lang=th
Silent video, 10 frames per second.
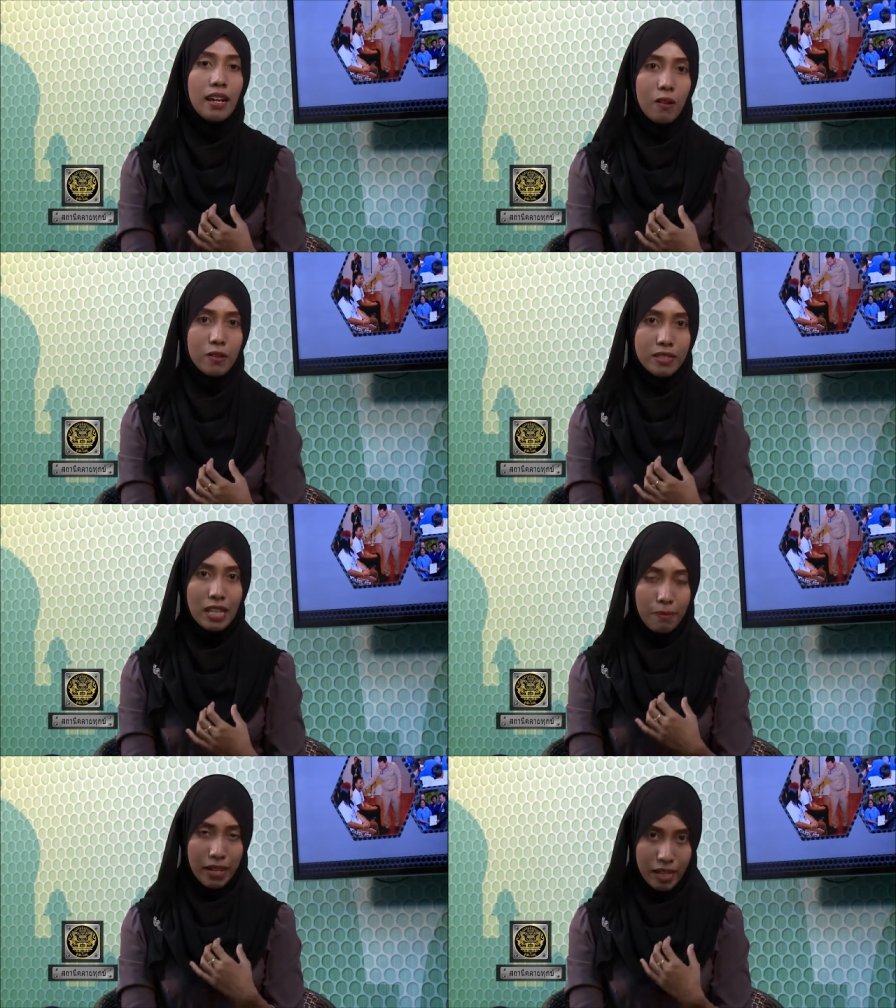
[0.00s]
เรา
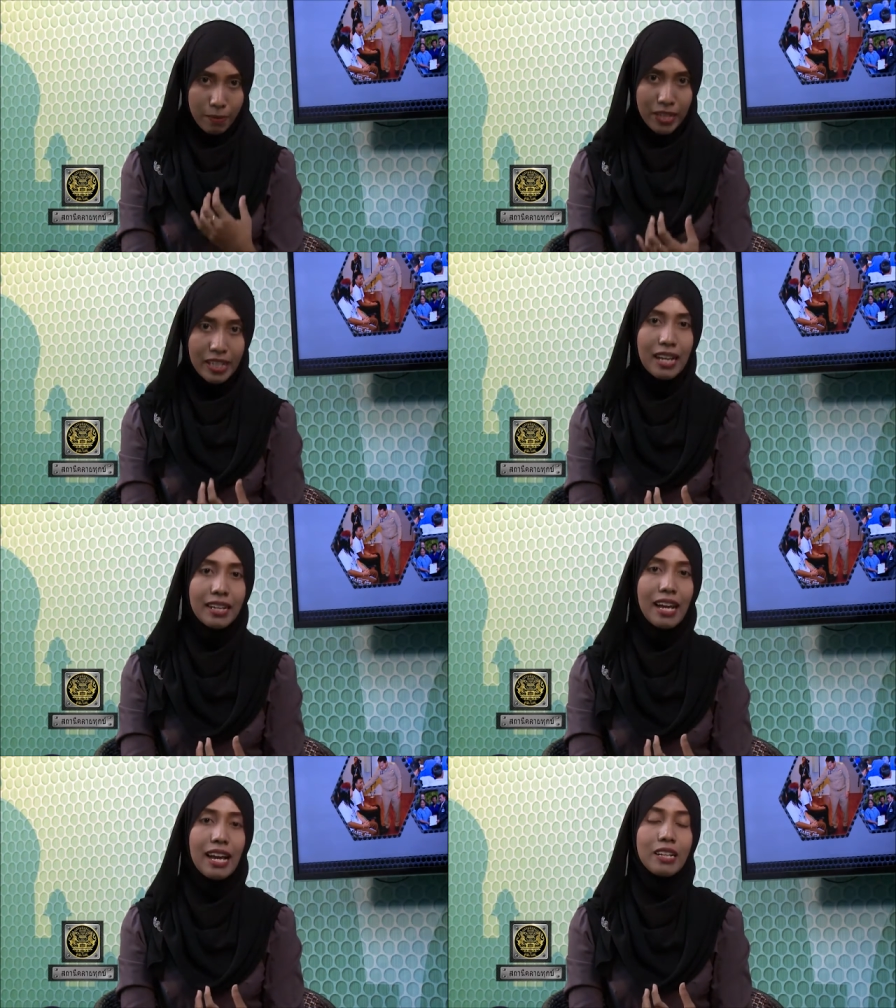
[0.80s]
สามารถให้บริการ
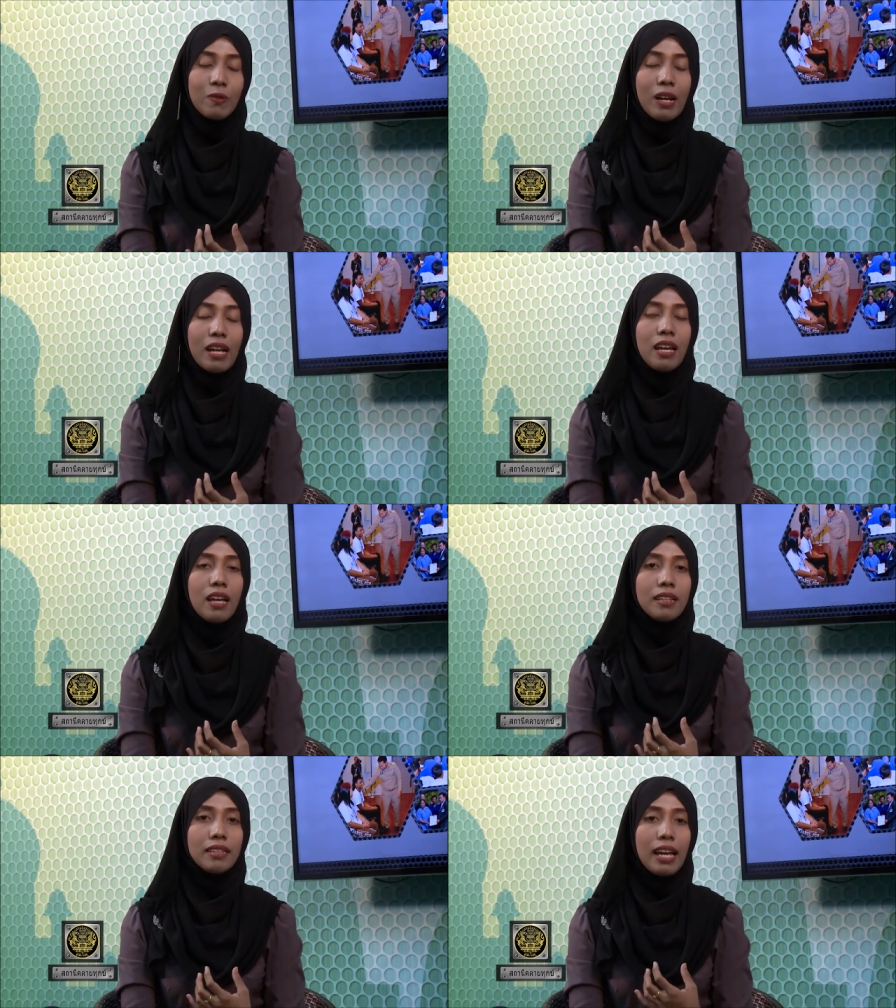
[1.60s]
ได้หรือว่า
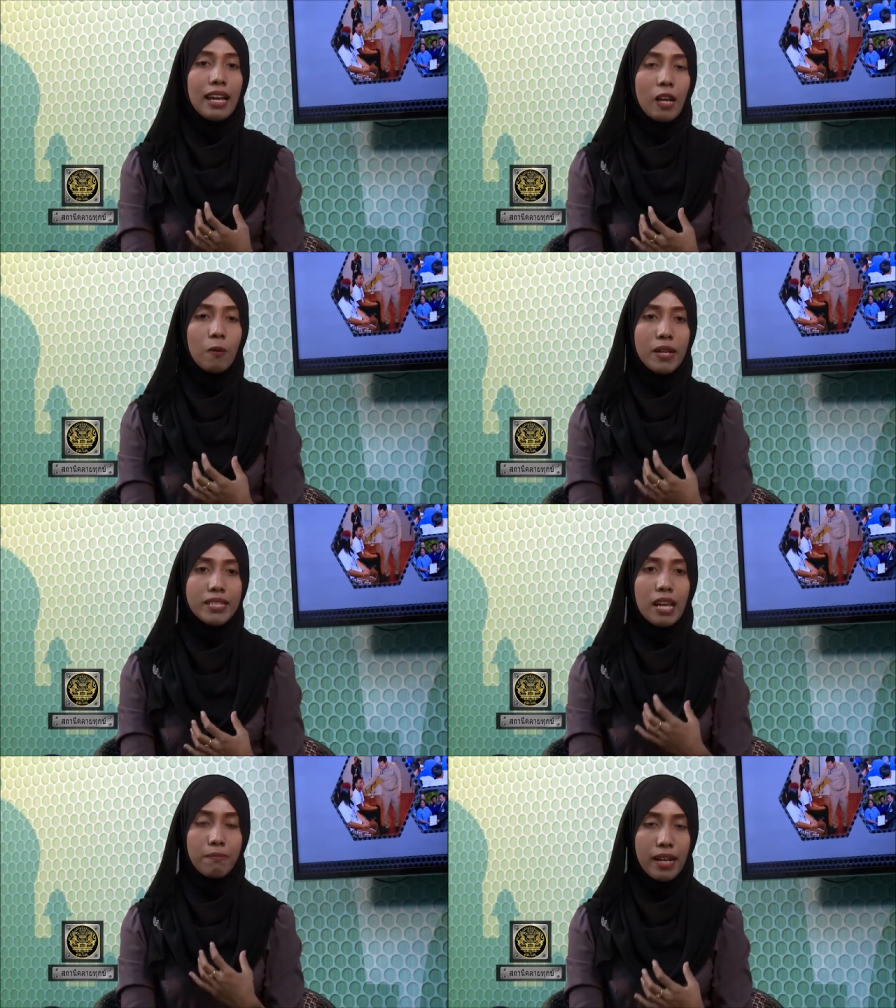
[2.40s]
ถ้าเราไม่
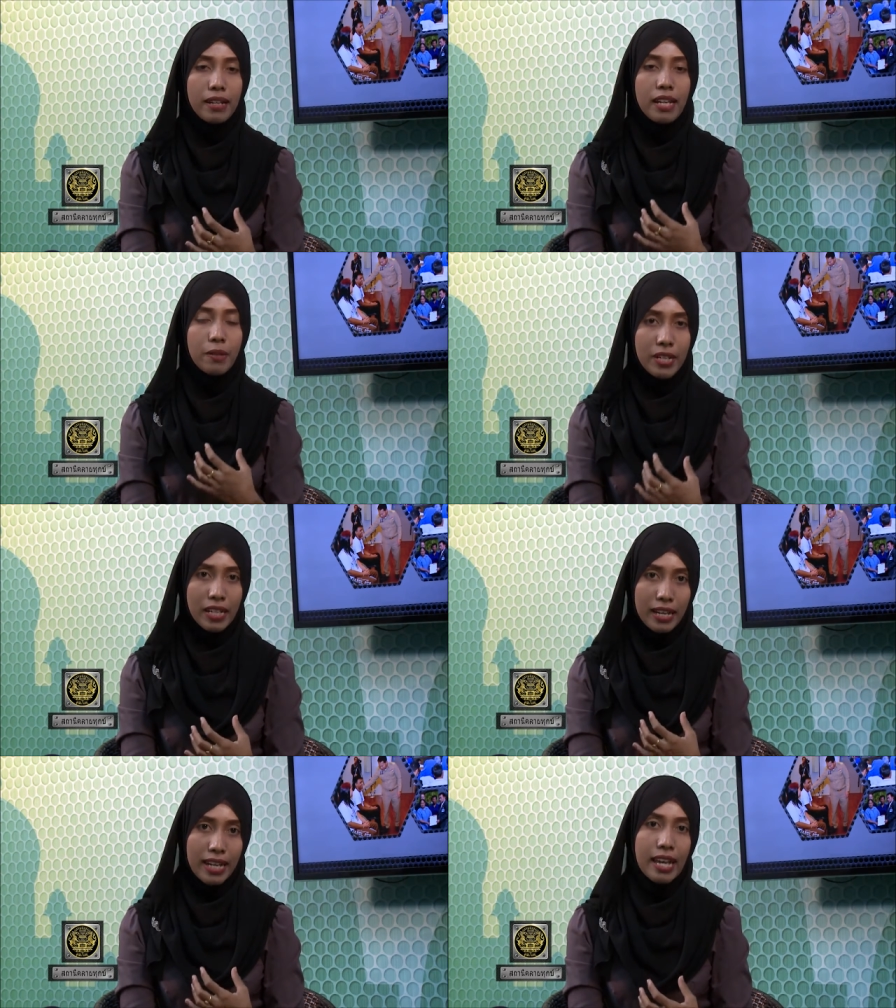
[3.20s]
สามารถให้บริ
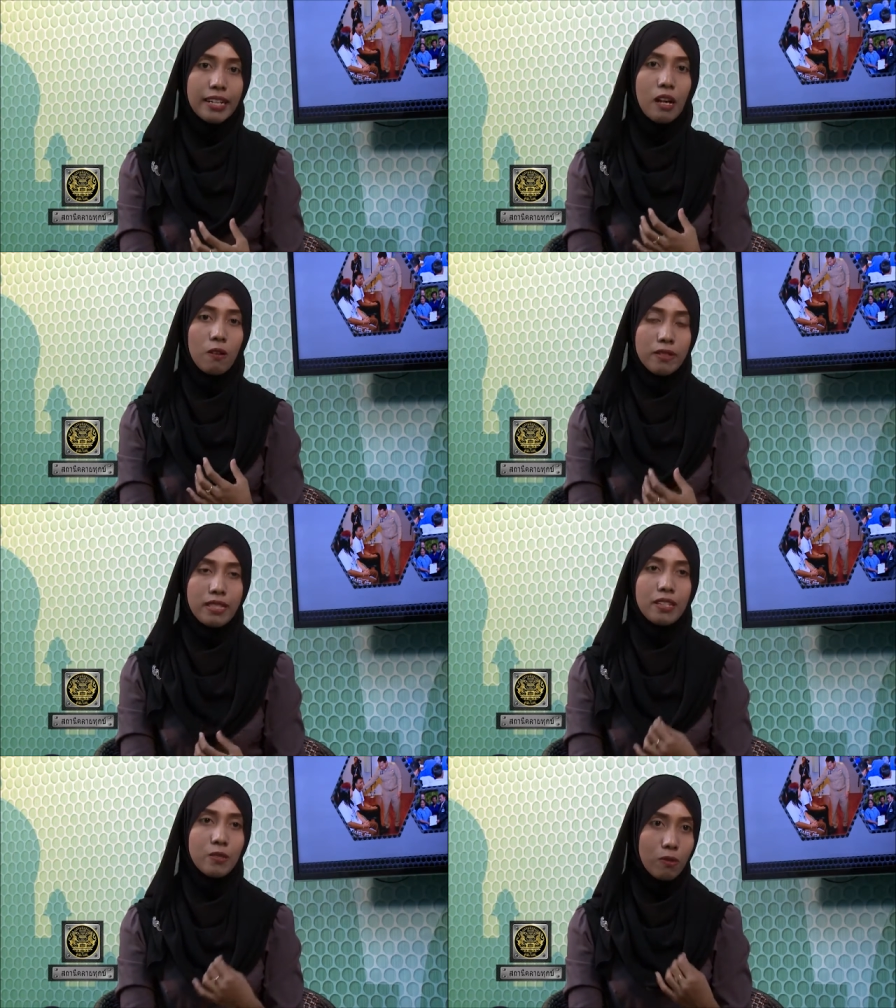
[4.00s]
การได้เรา
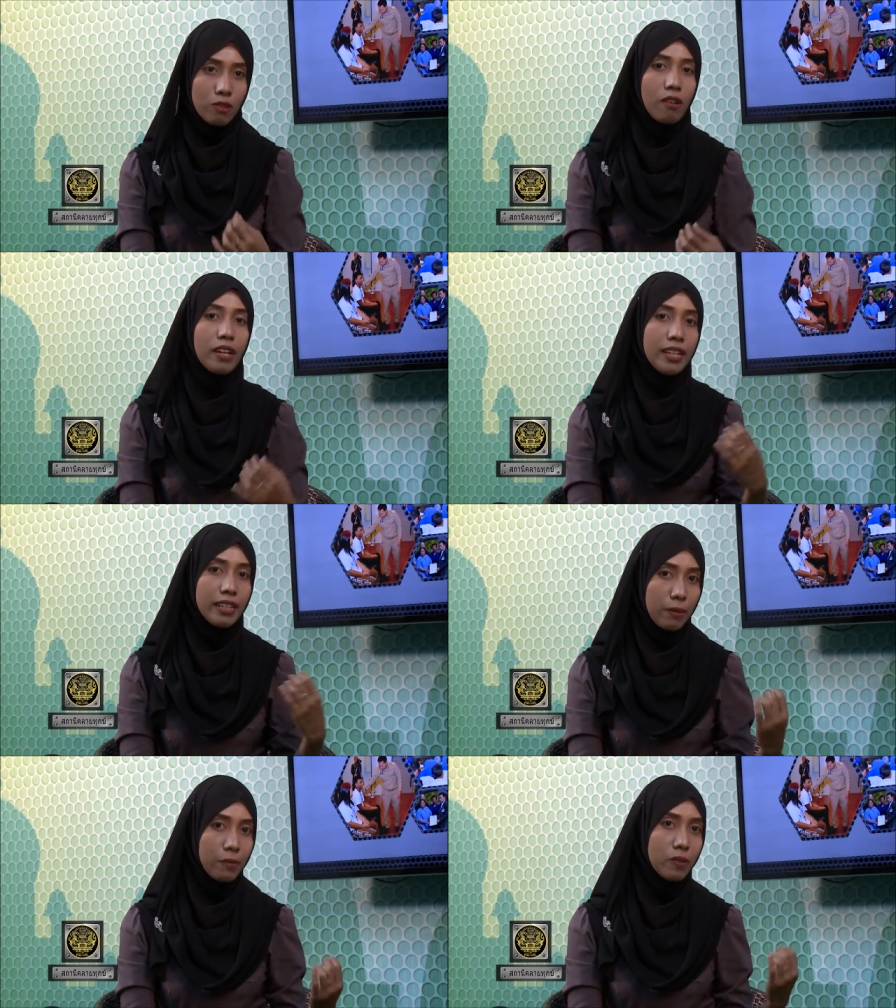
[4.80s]
จะส่งต่อให้
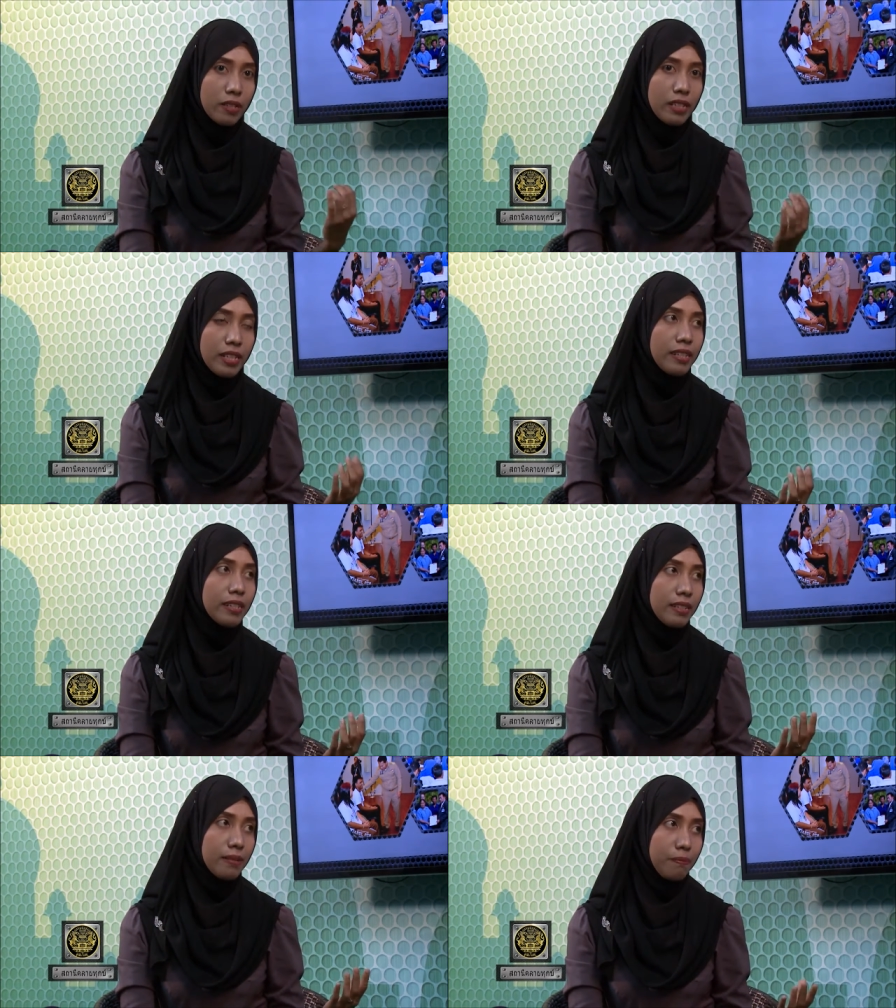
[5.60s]
กับคนที่
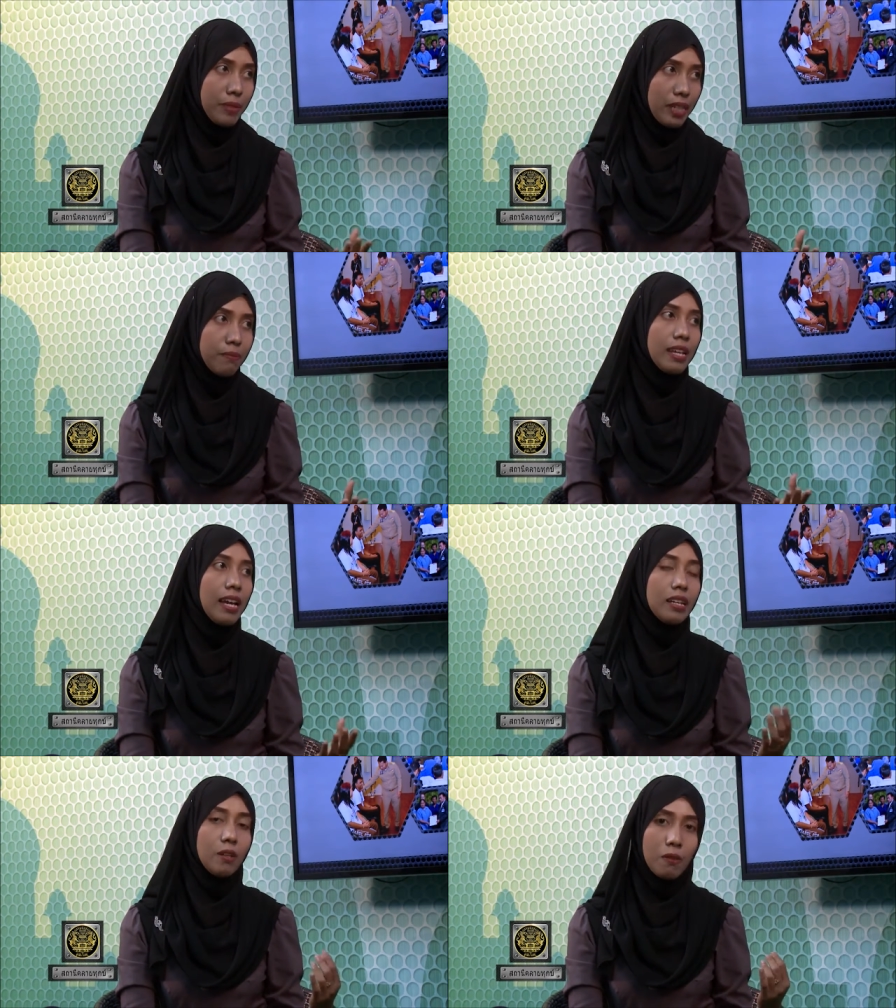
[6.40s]
มีอำ
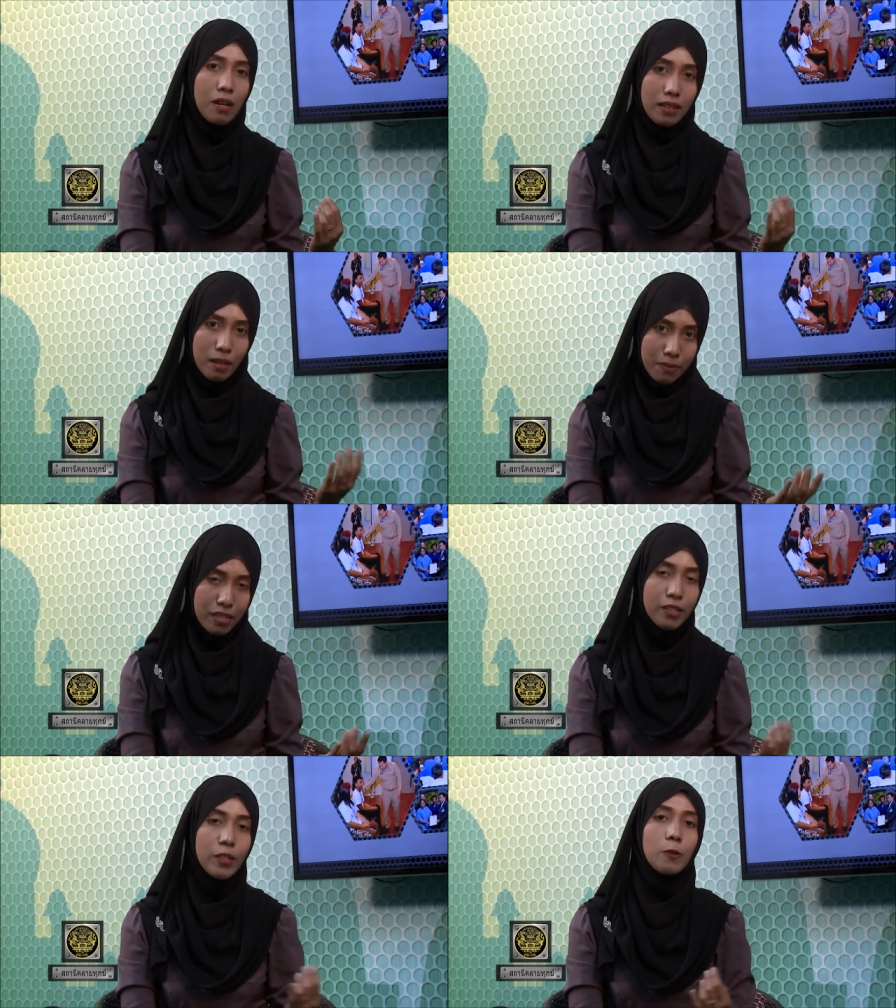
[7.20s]
นาจหรือว่ารับ
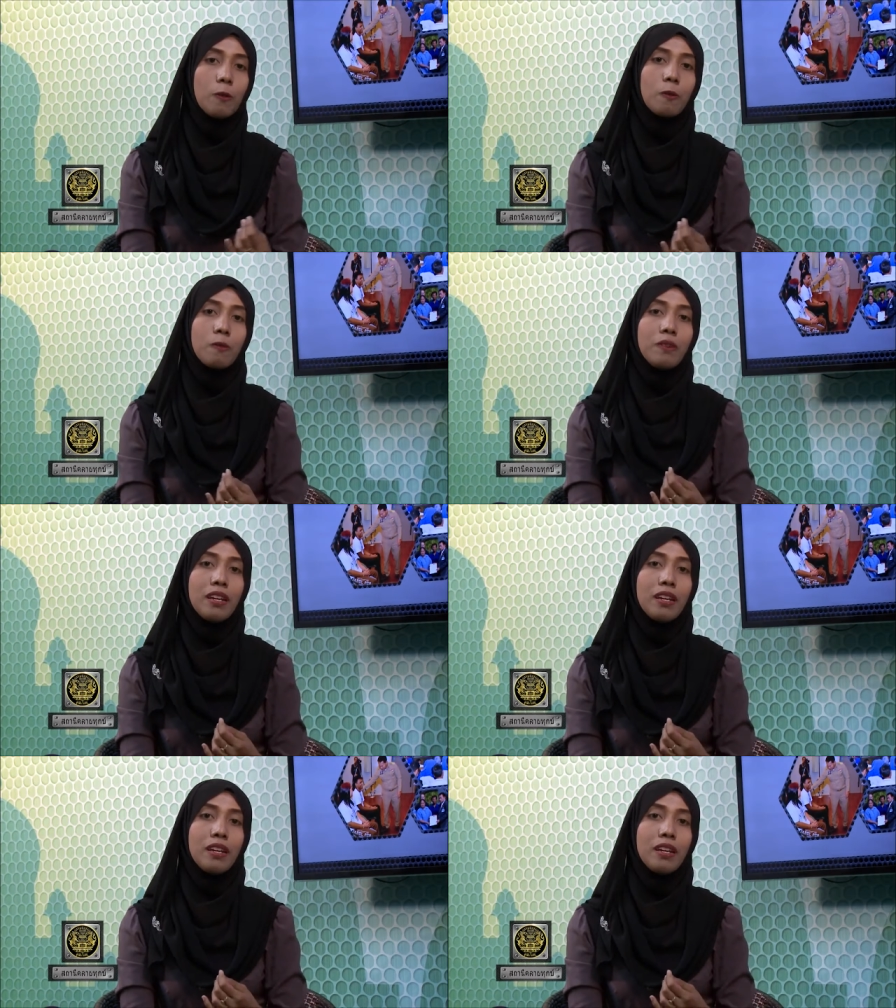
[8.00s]
เรื่องโดยตรง